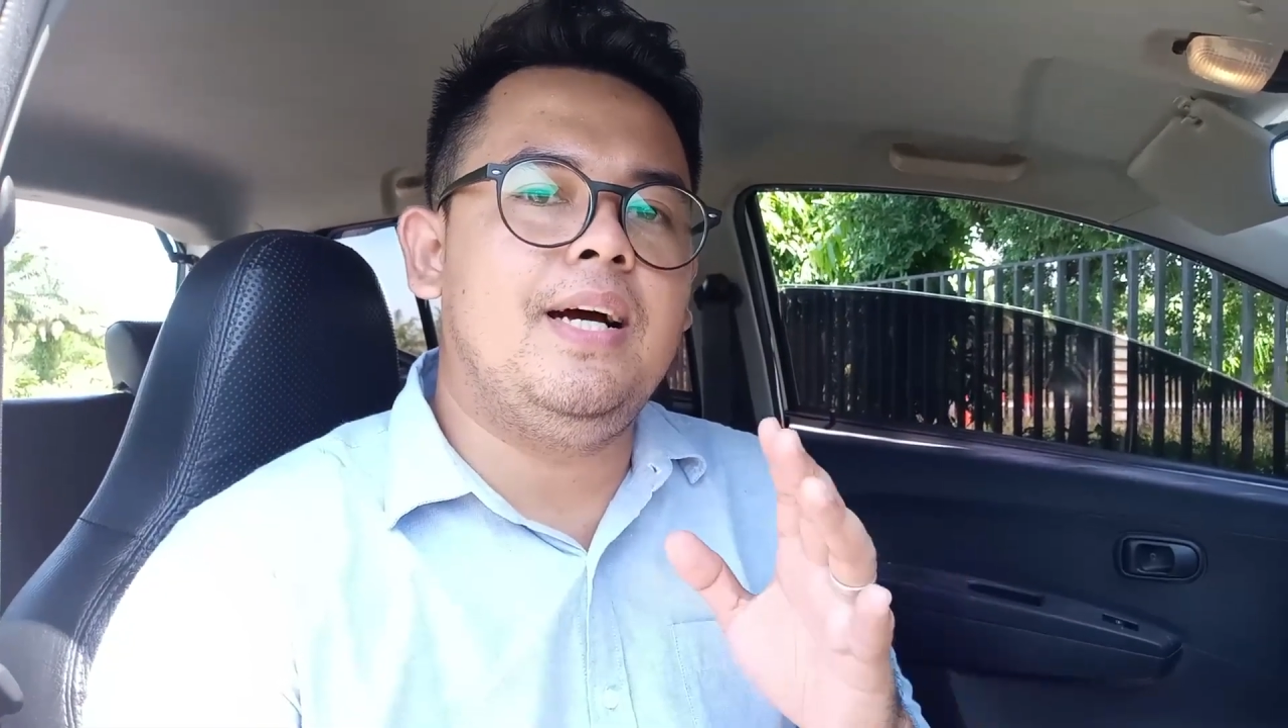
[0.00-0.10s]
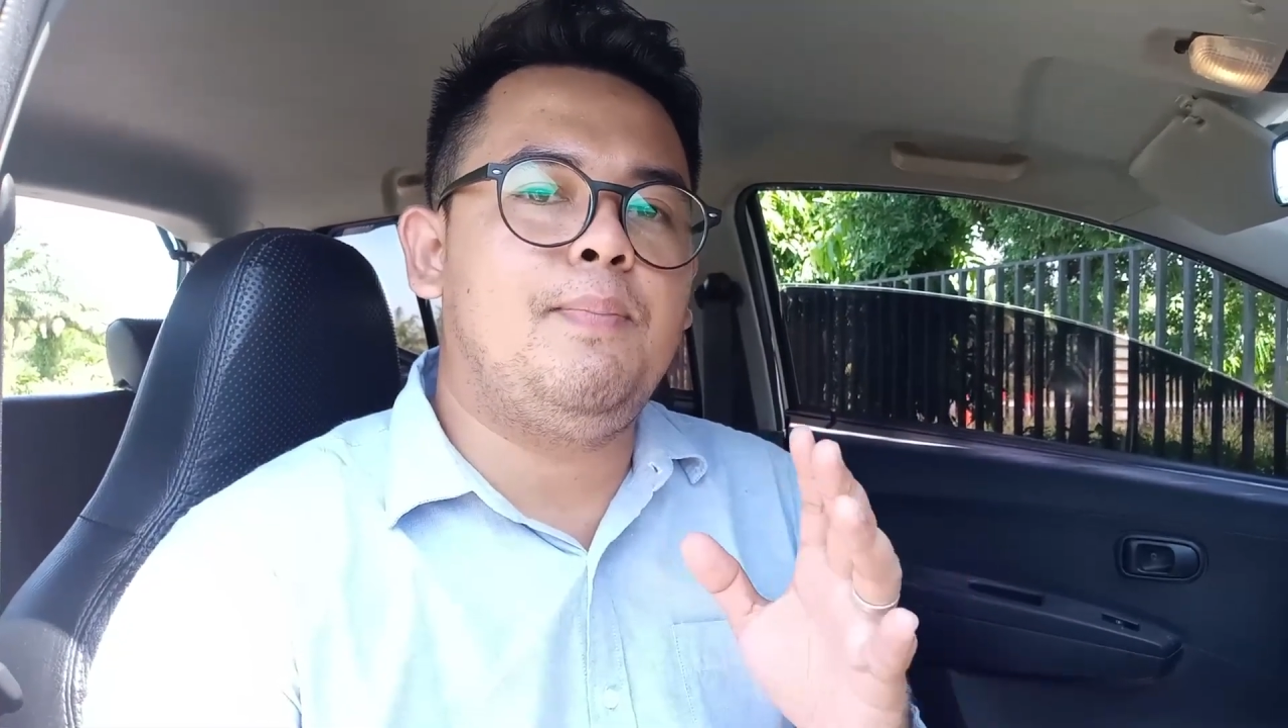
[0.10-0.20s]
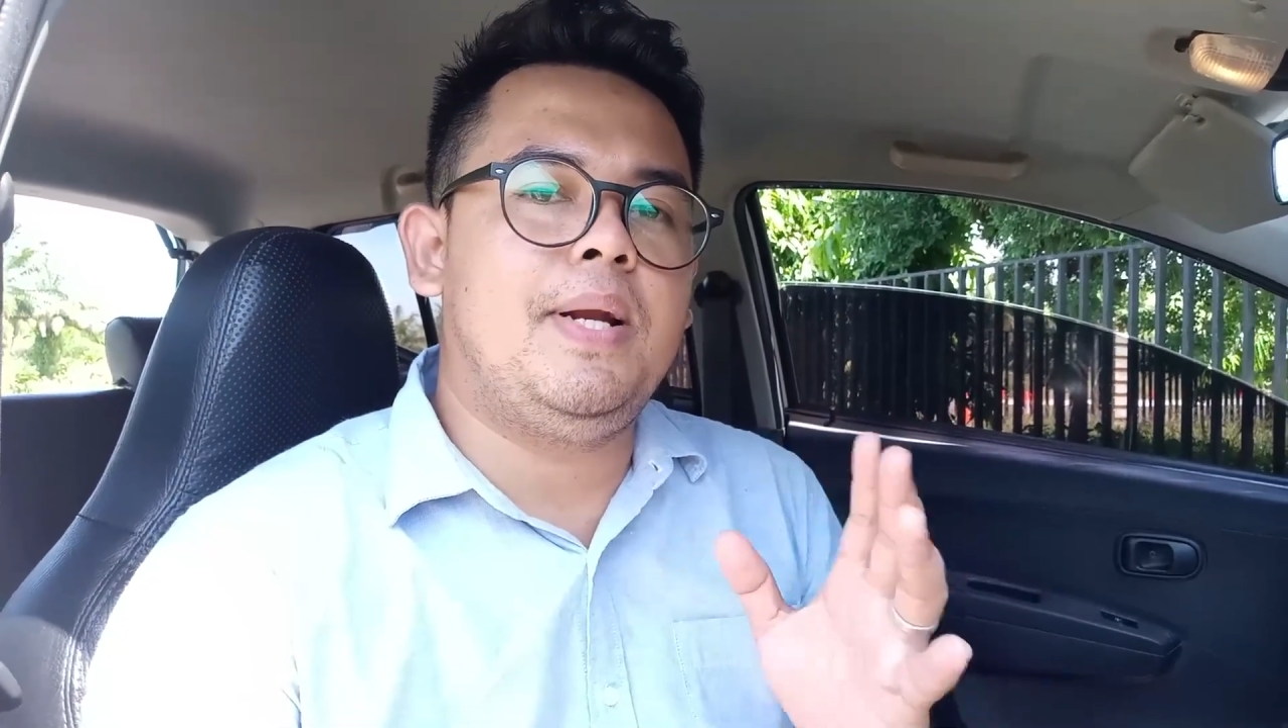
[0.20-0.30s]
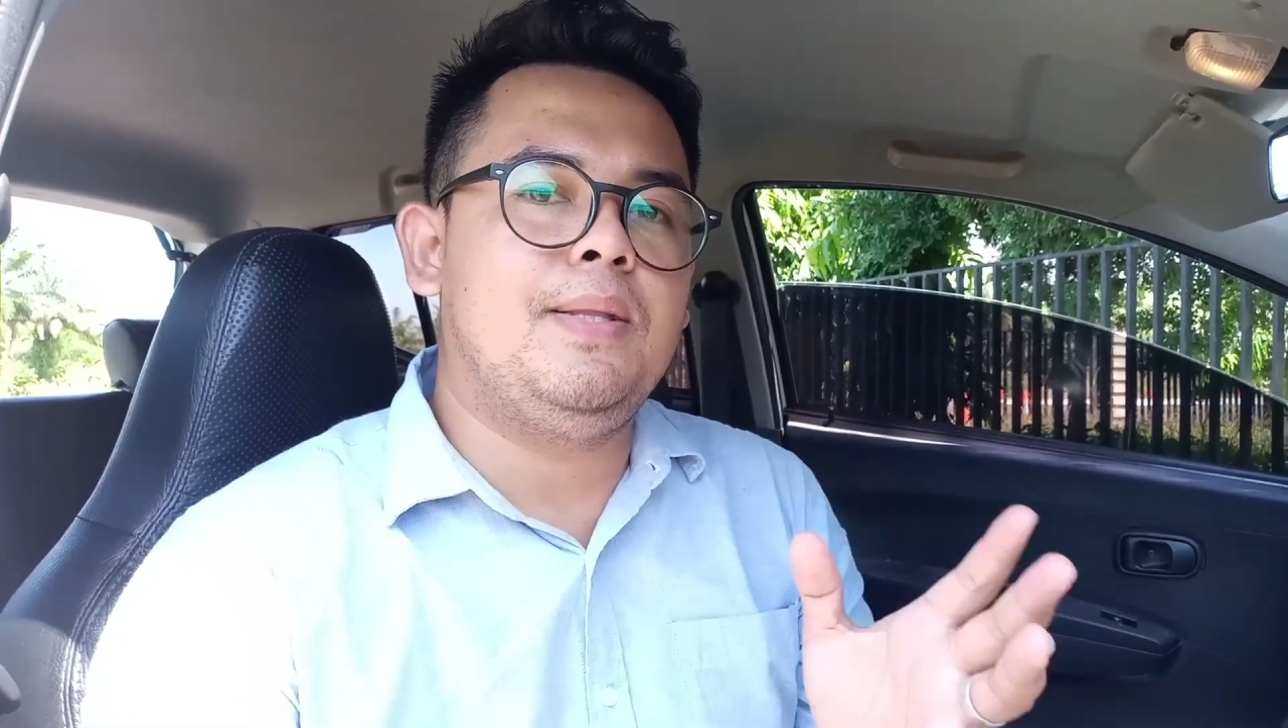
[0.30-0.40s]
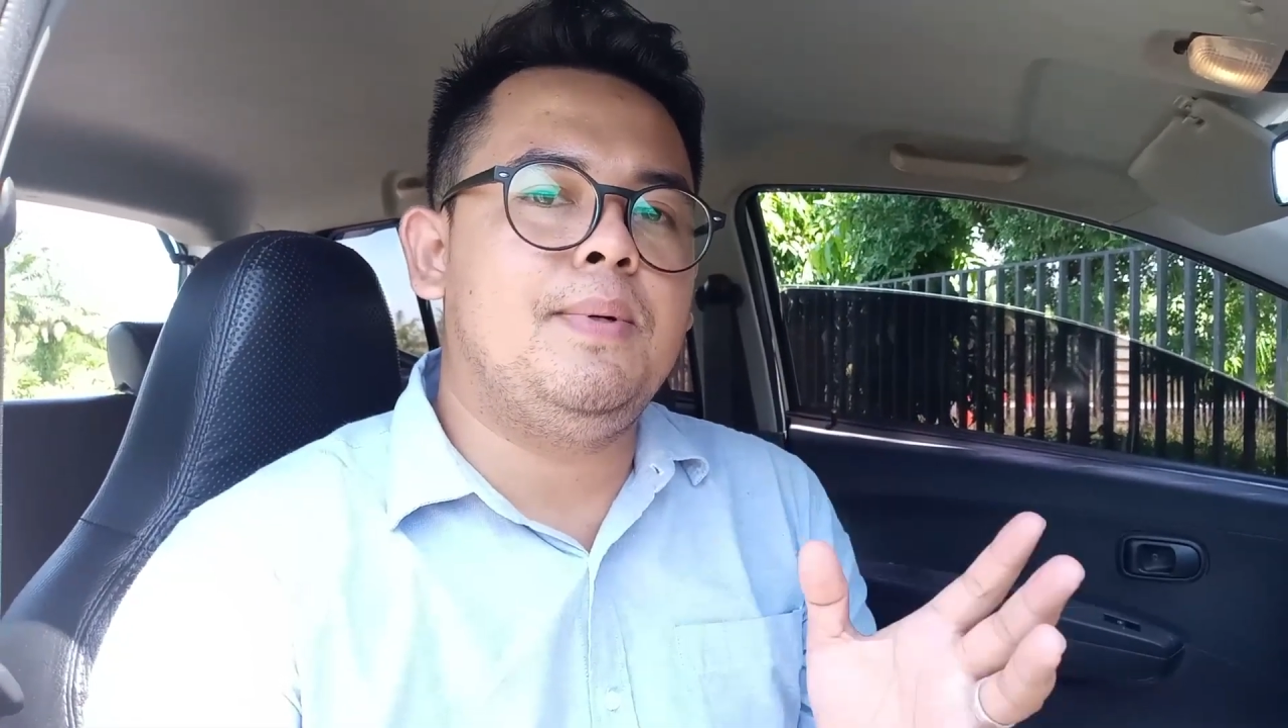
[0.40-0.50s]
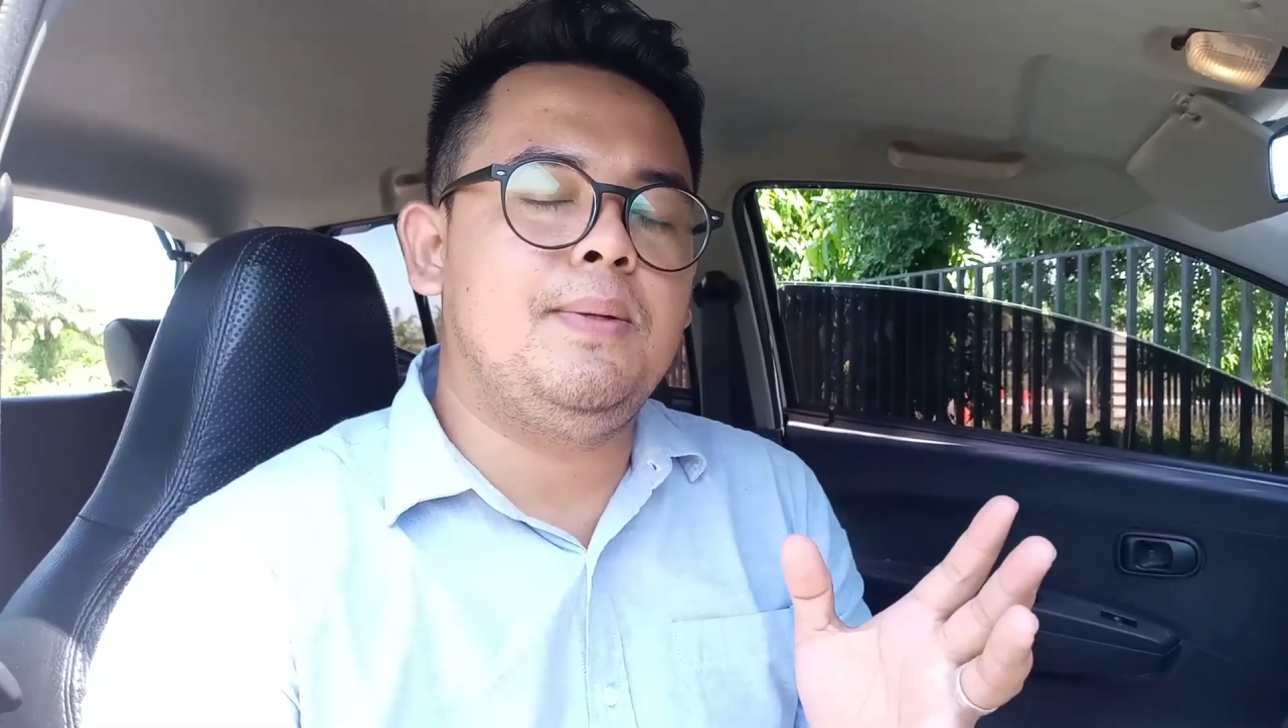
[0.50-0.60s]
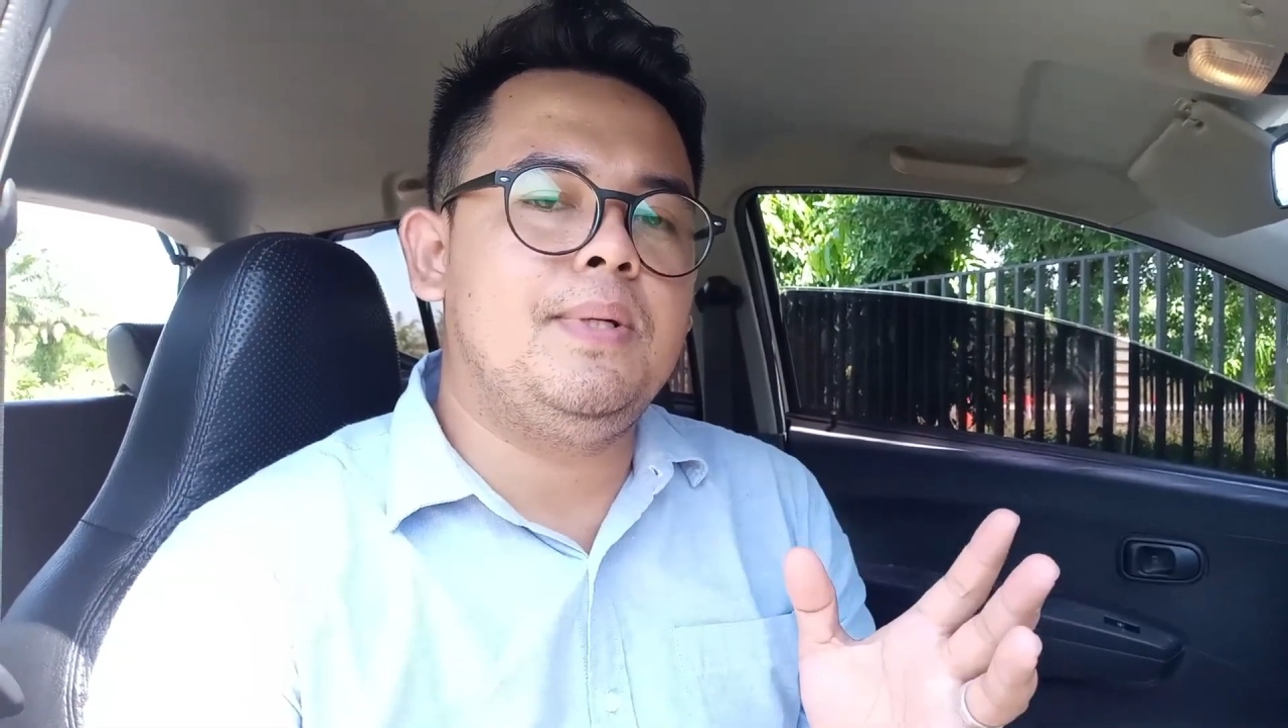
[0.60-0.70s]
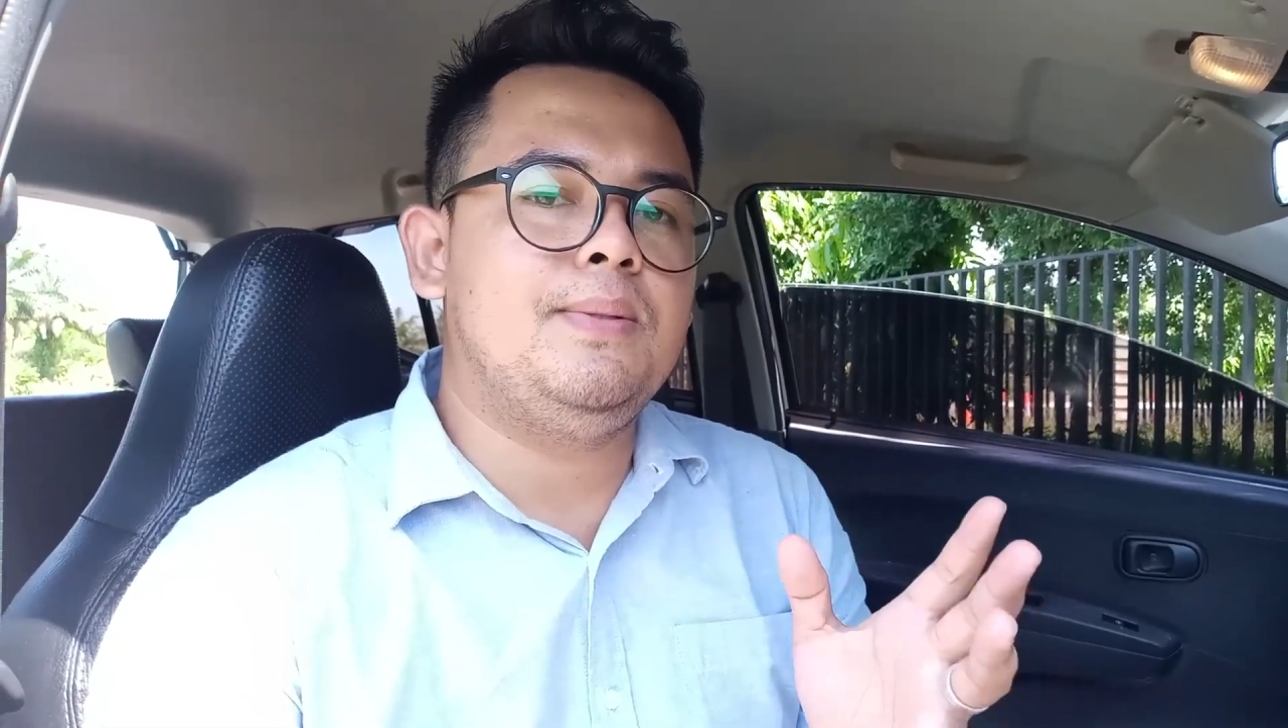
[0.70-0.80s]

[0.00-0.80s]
kepada teman-teman